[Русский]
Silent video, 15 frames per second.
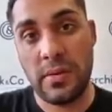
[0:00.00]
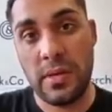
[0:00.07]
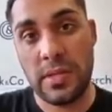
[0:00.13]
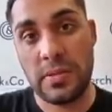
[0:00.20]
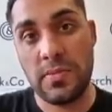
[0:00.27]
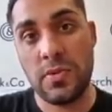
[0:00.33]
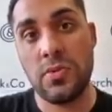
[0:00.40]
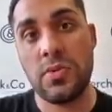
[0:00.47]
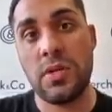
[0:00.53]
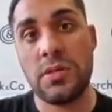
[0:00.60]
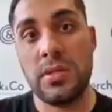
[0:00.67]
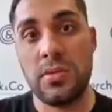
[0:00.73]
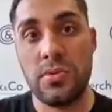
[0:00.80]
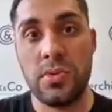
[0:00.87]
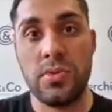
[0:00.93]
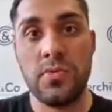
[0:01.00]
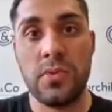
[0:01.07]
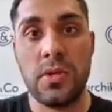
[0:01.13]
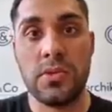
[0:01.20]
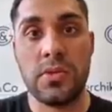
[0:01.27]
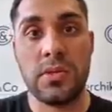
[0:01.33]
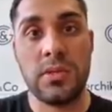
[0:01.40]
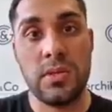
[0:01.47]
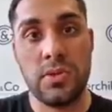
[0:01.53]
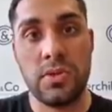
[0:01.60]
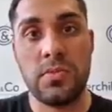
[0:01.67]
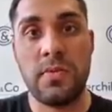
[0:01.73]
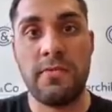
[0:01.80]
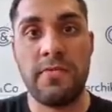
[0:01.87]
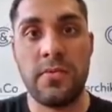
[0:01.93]
разберу к следующему разу, к
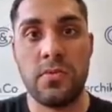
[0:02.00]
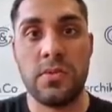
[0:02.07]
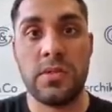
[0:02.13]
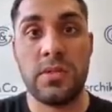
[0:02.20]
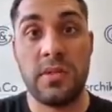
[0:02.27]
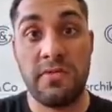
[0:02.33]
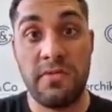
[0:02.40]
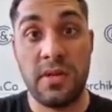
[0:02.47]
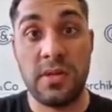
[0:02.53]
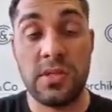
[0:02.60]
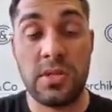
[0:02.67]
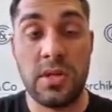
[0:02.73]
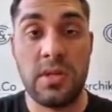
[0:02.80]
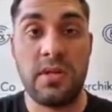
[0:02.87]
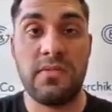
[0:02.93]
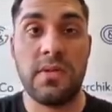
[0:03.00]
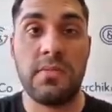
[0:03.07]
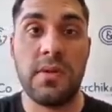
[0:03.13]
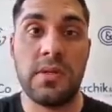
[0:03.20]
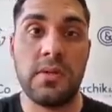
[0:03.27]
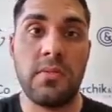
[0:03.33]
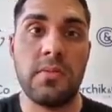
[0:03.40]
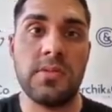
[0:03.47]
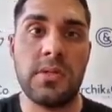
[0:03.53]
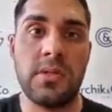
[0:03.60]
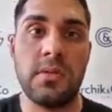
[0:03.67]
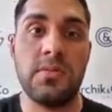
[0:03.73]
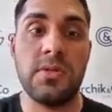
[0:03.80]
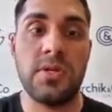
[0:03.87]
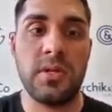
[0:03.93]
следующему эфиру. У нас эфир ежедневно, поэтому
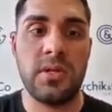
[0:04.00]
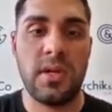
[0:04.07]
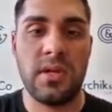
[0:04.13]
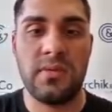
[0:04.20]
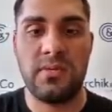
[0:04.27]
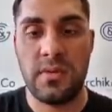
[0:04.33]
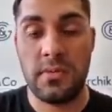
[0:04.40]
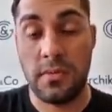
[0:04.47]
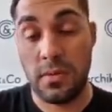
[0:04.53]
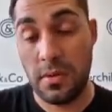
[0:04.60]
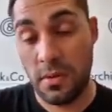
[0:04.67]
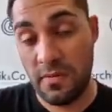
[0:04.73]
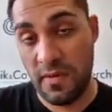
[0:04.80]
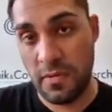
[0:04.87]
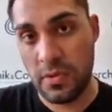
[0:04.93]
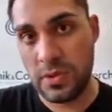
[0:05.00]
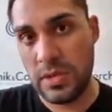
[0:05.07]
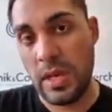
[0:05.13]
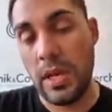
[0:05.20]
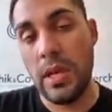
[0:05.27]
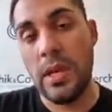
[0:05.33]
обязательно пишите э, вопросы.